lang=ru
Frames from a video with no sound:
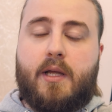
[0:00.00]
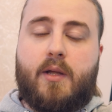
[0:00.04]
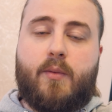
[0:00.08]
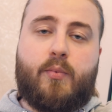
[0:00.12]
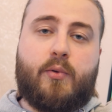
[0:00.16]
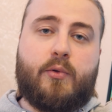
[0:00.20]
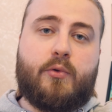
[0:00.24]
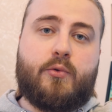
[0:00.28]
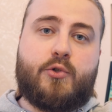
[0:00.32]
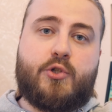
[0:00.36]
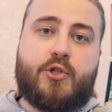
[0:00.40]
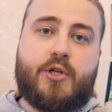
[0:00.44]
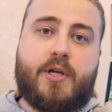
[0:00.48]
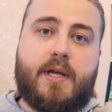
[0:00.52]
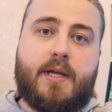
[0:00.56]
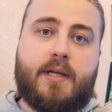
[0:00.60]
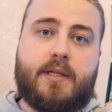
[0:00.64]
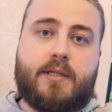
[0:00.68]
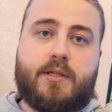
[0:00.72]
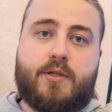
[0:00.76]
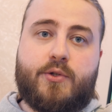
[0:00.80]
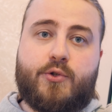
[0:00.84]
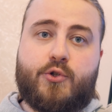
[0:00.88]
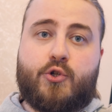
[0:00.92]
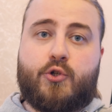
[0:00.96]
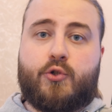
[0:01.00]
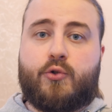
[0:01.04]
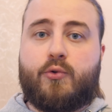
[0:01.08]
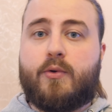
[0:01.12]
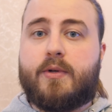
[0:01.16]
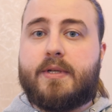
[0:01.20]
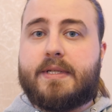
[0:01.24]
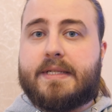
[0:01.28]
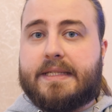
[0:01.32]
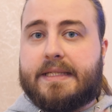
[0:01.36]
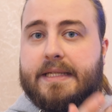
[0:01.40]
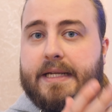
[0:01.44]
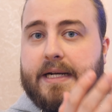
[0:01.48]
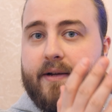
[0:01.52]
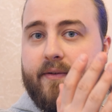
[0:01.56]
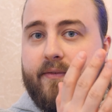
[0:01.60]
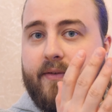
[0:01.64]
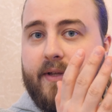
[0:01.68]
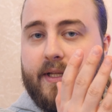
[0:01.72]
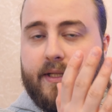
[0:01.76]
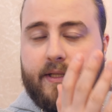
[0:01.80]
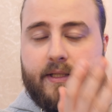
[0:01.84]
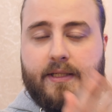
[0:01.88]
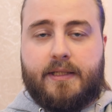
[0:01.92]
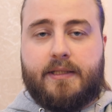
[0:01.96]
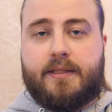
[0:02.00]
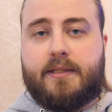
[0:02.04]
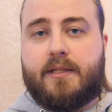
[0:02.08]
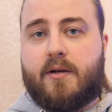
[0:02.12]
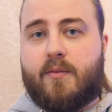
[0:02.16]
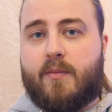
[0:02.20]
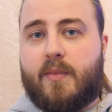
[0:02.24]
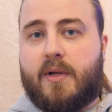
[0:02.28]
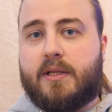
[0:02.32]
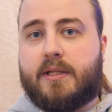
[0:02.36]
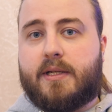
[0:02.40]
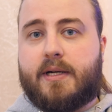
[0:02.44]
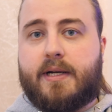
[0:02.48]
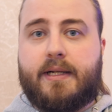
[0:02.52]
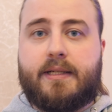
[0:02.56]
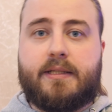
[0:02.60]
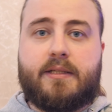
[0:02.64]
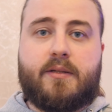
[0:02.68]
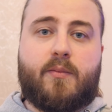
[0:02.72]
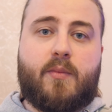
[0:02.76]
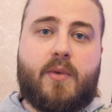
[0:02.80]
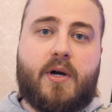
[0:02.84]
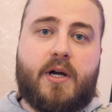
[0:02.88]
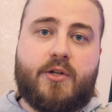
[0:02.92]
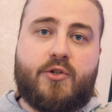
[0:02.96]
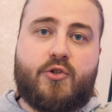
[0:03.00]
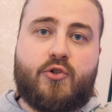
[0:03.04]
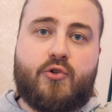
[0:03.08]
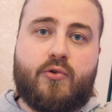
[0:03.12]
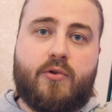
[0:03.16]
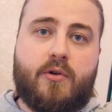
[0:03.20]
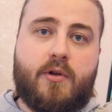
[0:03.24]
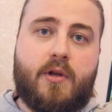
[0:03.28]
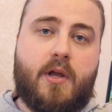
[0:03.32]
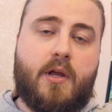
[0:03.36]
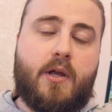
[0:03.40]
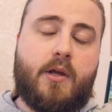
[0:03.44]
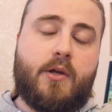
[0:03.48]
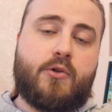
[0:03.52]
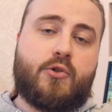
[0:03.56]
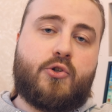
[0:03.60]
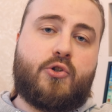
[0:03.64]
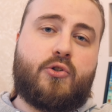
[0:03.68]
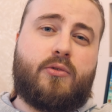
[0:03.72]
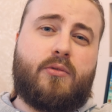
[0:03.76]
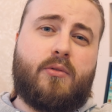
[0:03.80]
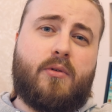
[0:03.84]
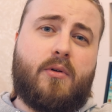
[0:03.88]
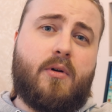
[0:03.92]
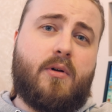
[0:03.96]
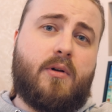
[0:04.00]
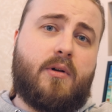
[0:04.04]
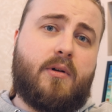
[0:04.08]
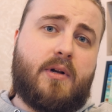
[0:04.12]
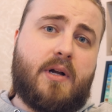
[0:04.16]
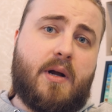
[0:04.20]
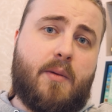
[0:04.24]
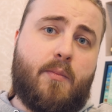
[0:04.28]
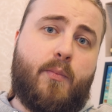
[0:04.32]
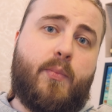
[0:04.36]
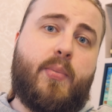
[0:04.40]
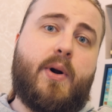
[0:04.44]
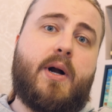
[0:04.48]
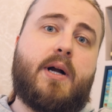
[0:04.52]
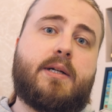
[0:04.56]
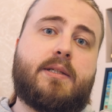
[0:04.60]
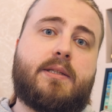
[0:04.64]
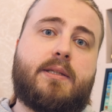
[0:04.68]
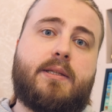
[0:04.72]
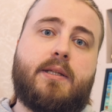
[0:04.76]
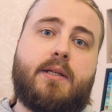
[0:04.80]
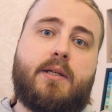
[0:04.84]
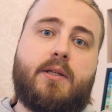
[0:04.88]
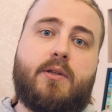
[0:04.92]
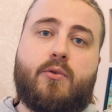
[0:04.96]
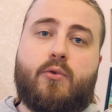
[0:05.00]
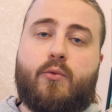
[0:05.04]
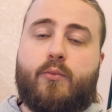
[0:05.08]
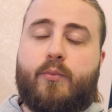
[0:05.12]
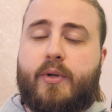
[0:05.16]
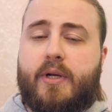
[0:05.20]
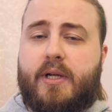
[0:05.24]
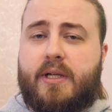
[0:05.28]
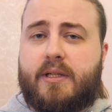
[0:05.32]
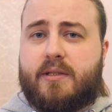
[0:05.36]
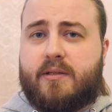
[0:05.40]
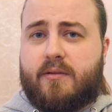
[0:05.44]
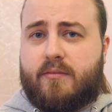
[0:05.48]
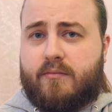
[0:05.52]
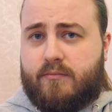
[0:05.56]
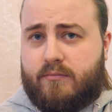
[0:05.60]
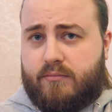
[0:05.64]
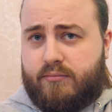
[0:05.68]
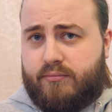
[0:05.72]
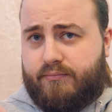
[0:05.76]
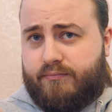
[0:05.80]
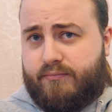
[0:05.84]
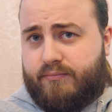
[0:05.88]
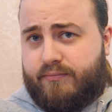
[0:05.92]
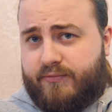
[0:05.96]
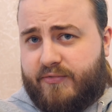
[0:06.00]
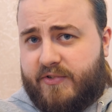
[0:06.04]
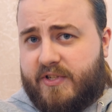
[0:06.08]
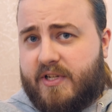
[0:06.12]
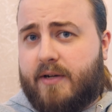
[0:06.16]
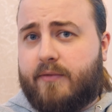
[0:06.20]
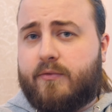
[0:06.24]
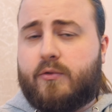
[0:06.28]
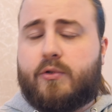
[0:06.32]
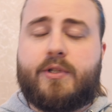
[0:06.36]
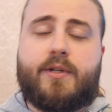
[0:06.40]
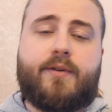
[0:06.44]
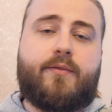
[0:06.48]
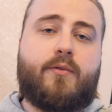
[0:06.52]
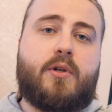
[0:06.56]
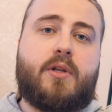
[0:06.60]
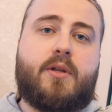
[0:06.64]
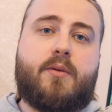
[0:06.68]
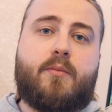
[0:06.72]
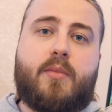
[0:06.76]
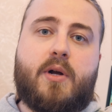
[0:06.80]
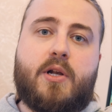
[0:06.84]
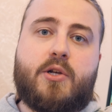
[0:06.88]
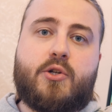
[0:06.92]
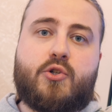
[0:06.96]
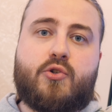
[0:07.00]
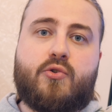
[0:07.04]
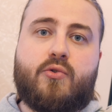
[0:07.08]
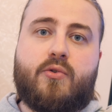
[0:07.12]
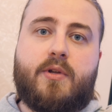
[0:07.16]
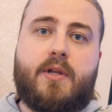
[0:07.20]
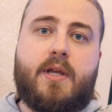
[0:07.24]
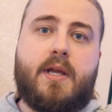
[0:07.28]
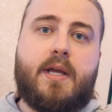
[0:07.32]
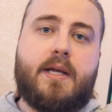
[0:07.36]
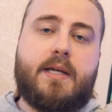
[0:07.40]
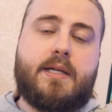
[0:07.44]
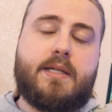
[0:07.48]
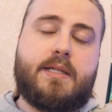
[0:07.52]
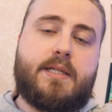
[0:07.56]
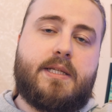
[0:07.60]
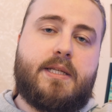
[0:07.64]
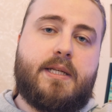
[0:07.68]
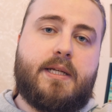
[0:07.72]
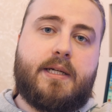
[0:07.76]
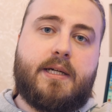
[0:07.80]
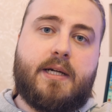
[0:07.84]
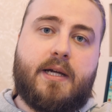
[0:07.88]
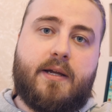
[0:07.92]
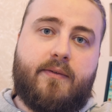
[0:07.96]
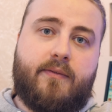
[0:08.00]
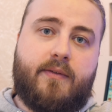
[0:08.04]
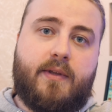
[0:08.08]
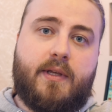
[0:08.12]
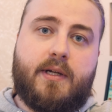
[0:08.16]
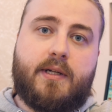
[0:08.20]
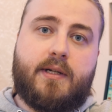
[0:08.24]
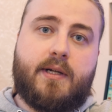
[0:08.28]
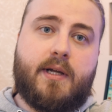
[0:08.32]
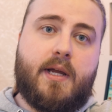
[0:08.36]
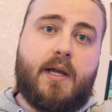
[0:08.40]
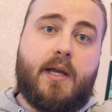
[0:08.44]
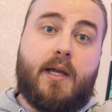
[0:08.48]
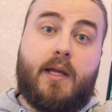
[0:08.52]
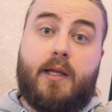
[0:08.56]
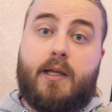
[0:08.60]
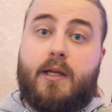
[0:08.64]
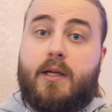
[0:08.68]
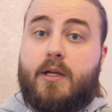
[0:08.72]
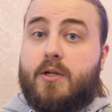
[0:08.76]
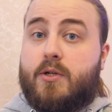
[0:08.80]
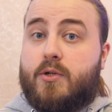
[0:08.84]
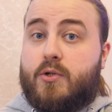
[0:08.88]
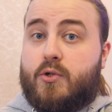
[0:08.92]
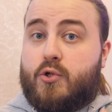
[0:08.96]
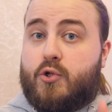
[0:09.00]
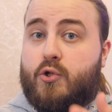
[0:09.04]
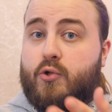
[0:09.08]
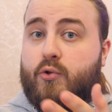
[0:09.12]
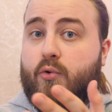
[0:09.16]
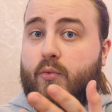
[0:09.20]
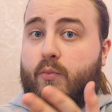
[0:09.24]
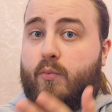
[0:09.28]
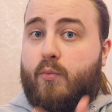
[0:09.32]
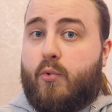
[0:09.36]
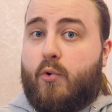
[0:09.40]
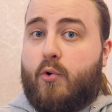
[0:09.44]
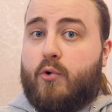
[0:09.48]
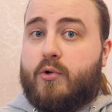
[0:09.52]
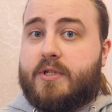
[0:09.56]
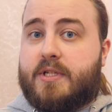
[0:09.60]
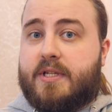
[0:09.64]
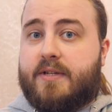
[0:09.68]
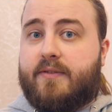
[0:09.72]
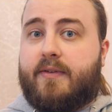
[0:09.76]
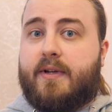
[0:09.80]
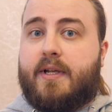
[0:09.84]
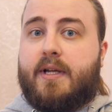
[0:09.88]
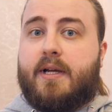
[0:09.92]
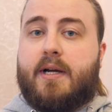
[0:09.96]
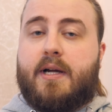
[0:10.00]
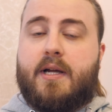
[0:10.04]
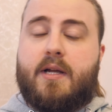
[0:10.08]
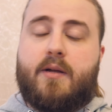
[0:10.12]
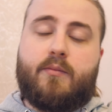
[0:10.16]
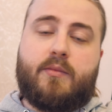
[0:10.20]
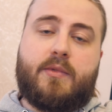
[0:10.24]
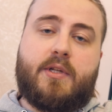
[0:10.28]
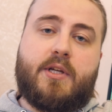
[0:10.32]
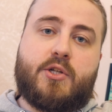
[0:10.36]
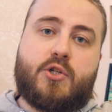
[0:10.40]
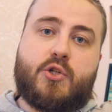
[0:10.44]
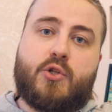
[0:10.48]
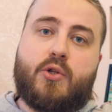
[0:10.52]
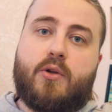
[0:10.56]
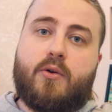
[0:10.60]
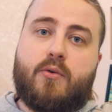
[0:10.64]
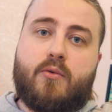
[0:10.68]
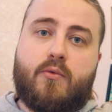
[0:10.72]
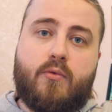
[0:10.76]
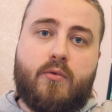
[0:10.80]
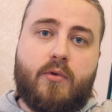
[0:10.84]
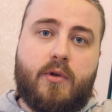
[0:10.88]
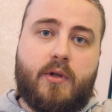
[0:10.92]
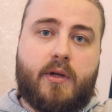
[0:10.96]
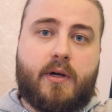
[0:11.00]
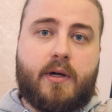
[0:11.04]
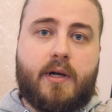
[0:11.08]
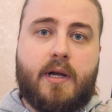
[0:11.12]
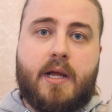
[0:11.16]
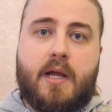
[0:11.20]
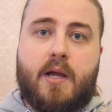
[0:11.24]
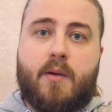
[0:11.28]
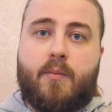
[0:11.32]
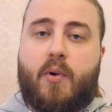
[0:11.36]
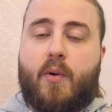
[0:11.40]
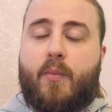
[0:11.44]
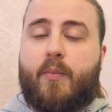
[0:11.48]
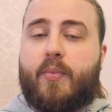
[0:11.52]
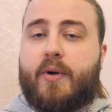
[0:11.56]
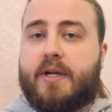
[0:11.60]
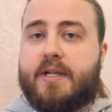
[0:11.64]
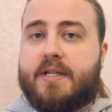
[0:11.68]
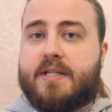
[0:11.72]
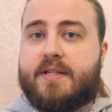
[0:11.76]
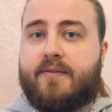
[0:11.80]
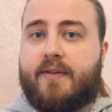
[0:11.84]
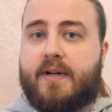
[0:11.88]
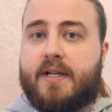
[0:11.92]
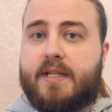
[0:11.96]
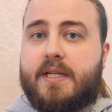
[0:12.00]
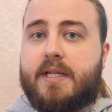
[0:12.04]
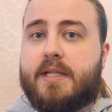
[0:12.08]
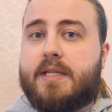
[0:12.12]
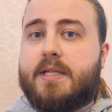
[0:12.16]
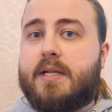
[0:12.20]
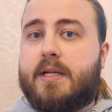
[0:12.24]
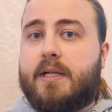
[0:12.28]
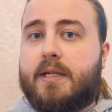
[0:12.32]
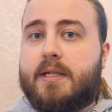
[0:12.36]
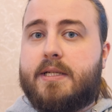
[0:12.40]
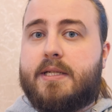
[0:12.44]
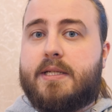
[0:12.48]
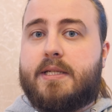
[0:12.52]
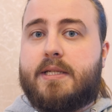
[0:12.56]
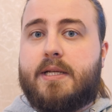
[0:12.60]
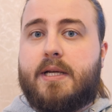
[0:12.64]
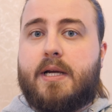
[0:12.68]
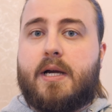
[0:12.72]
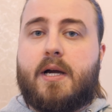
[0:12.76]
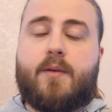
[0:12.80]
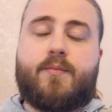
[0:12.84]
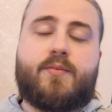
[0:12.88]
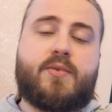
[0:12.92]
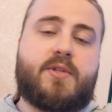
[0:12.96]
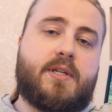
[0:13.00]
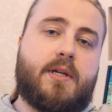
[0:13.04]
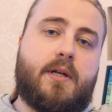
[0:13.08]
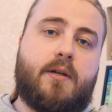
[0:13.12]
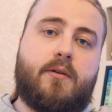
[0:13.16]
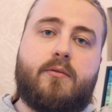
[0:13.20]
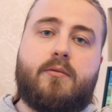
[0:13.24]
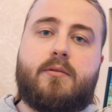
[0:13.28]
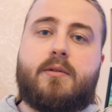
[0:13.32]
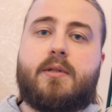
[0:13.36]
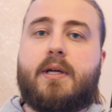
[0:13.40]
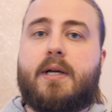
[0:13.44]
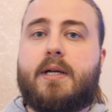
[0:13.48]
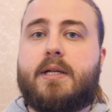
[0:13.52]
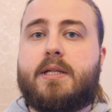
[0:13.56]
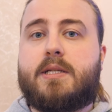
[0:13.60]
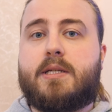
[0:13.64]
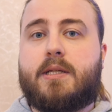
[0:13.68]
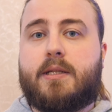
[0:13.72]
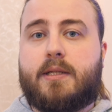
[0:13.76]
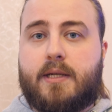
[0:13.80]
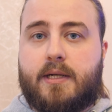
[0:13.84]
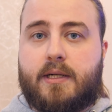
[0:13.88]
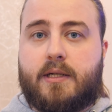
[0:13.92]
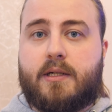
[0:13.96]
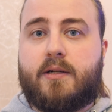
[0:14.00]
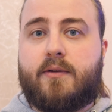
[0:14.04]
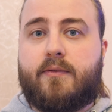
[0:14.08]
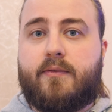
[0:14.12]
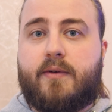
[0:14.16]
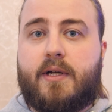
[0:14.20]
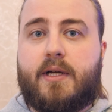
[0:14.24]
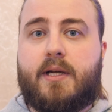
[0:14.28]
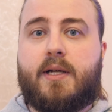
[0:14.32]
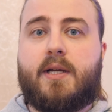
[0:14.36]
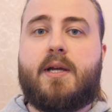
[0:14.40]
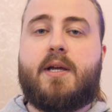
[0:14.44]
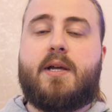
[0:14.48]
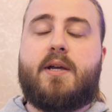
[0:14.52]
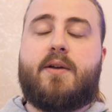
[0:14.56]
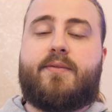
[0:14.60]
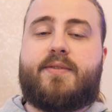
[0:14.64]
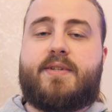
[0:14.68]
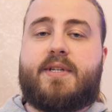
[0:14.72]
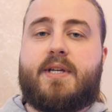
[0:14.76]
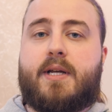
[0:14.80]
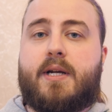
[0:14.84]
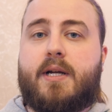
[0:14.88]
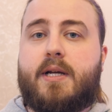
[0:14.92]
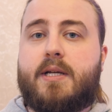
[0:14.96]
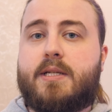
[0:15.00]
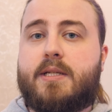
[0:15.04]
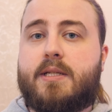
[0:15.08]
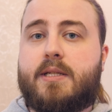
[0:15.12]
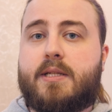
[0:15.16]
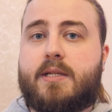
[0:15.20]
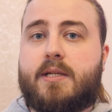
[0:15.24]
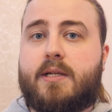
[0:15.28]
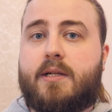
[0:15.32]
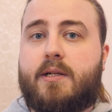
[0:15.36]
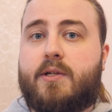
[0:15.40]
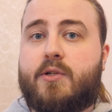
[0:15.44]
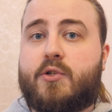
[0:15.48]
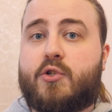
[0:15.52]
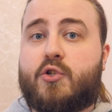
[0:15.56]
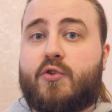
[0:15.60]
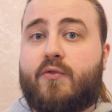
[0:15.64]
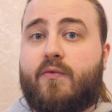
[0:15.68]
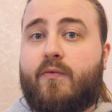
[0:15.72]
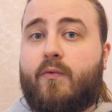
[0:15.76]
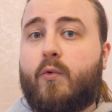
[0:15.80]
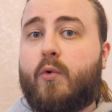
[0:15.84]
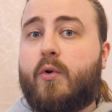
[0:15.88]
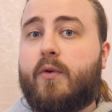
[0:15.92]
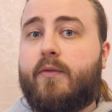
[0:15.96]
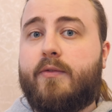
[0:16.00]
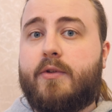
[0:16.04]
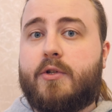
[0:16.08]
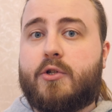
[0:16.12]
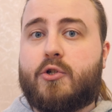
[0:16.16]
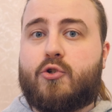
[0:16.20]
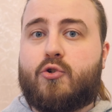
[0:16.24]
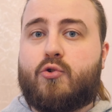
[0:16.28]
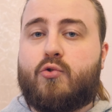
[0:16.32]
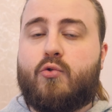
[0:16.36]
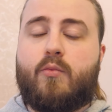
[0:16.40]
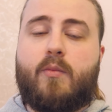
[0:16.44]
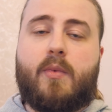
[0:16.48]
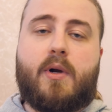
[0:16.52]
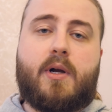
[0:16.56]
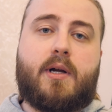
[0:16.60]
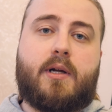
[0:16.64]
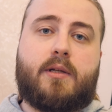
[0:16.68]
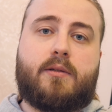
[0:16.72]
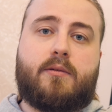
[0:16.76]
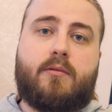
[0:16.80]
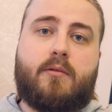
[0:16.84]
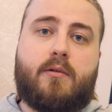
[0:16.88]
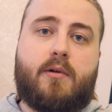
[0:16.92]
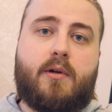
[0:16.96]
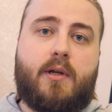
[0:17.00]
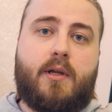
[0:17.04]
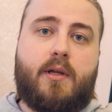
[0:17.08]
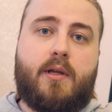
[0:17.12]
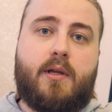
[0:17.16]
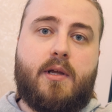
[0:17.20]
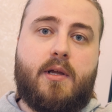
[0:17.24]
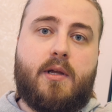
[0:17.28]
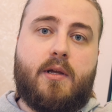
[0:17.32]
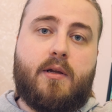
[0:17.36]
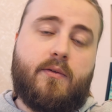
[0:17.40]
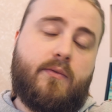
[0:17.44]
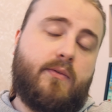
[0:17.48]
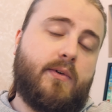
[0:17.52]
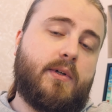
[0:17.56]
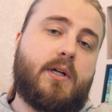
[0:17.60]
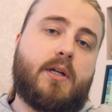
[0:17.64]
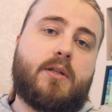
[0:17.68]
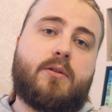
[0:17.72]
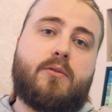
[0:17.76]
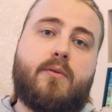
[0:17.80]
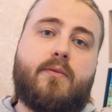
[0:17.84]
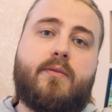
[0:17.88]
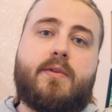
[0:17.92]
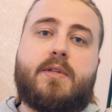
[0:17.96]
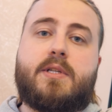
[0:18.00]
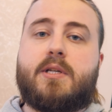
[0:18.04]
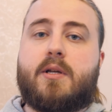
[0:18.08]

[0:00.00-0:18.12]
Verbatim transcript: И получается, что здоровенный термалрайт мачо, что компактный, но при этом все равно довольно большой снеговик, и что боксовый AMD-шный кулер по производительности абсолютно одинаковые. Вся разница лишь в уровне шума, который вы готовы